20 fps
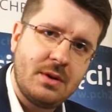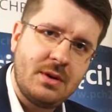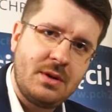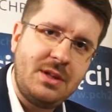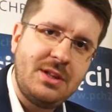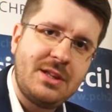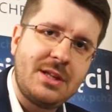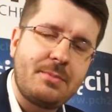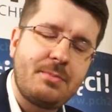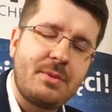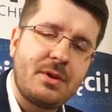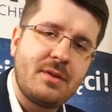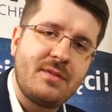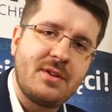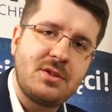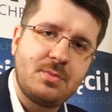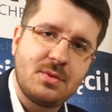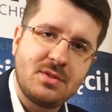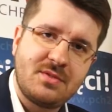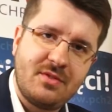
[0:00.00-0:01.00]

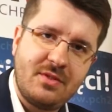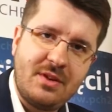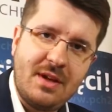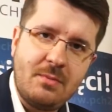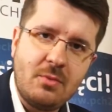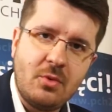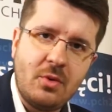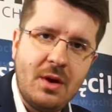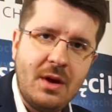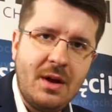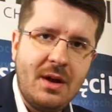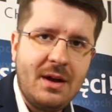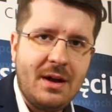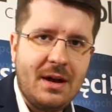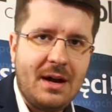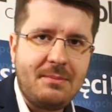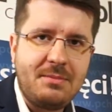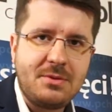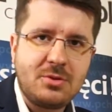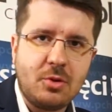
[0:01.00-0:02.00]
interpretować po swojemu,
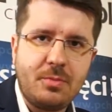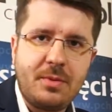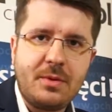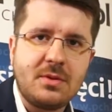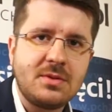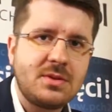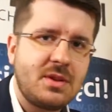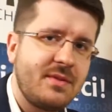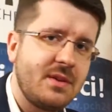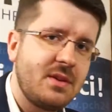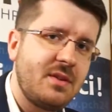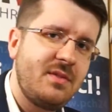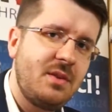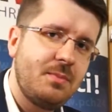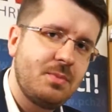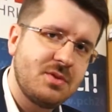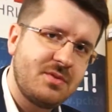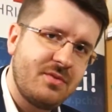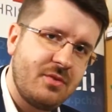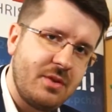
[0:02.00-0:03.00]
a biskupi konserwatywni
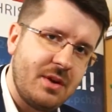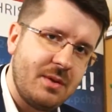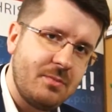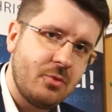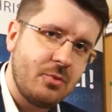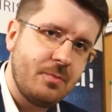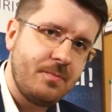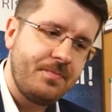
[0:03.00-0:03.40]
po swojemu.